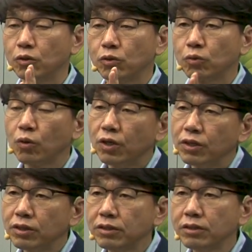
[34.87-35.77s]

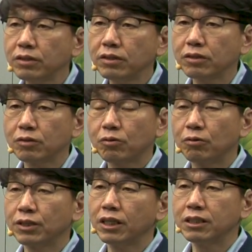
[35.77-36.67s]
논어는
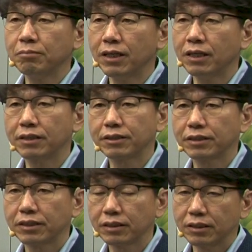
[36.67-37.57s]
공자님의
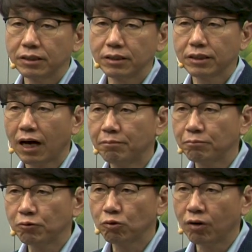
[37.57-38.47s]

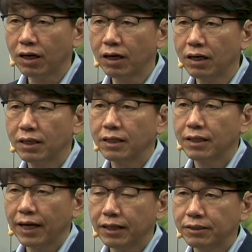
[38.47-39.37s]
삶과
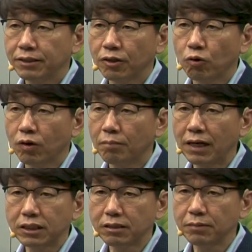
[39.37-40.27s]
행적과
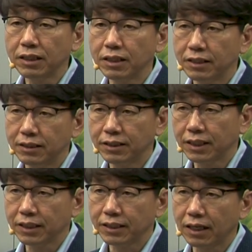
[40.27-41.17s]
말씀이 있는
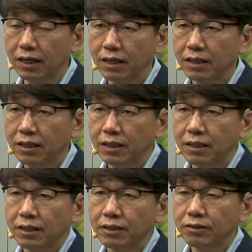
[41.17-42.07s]
책이다.
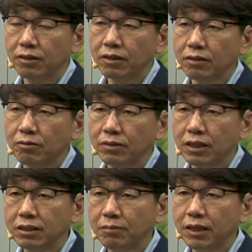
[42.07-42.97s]
그래서
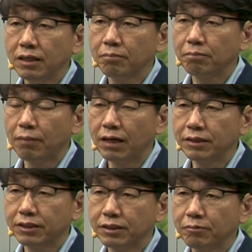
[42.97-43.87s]
공자님의
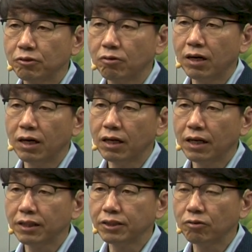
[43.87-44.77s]
말씀과
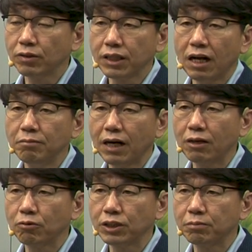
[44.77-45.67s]
행적과 삶을
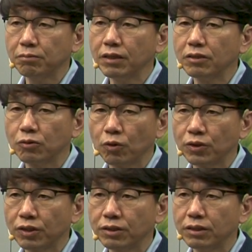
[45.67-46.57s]
알고 싶으면
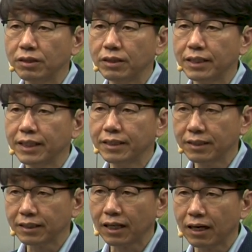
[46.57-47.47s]
논어를
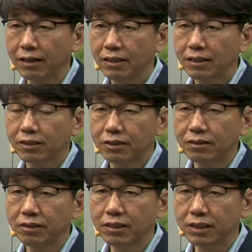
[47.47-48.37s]
읽는다. 그래서
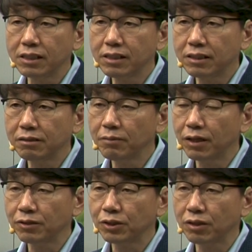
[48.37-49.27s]
그걸
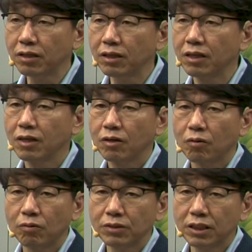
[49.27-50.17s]
읽으면서
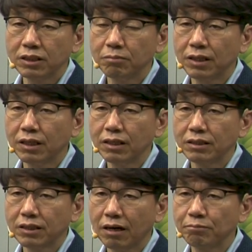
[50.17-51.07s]
공자님의
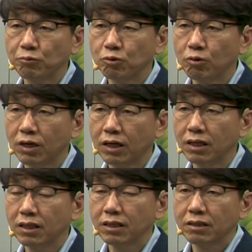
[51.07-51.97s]
삶과
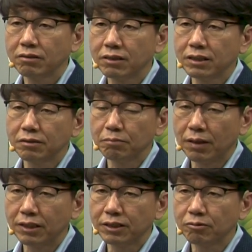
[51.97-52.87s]
그러한
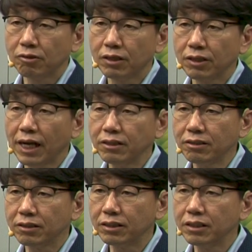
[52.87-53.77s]
말씀과 그런
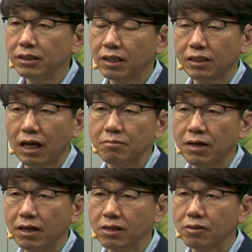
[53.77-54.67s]
행적을
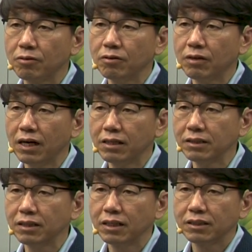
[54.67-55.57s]
닮아가려고
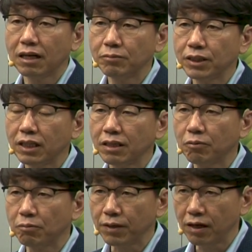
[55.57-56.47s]
하는 삶을 살다
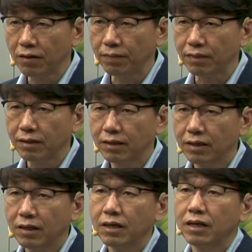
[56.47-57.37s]
보면
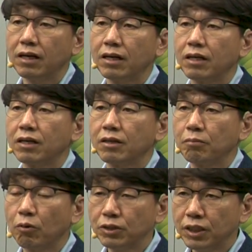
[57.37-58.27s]

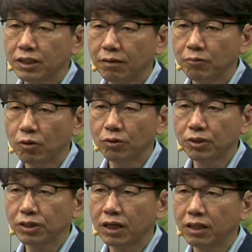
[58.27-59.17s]
본인의 삶도
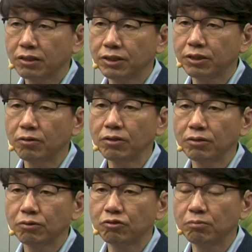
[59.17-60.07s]
성장할 것이고
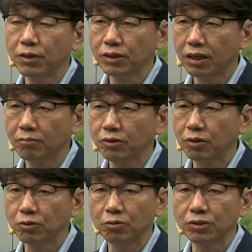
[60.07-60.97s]
또 주변의
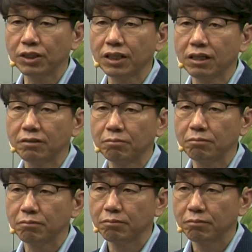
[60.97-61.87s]
사람들도 좋은 영향을
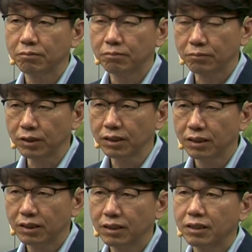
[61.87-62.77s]

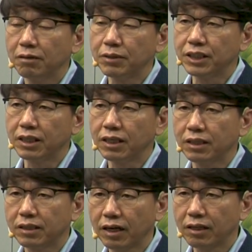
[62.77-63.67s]

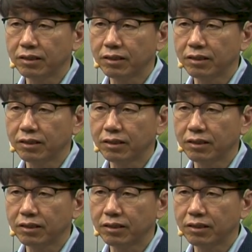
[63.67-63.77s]
미치게 될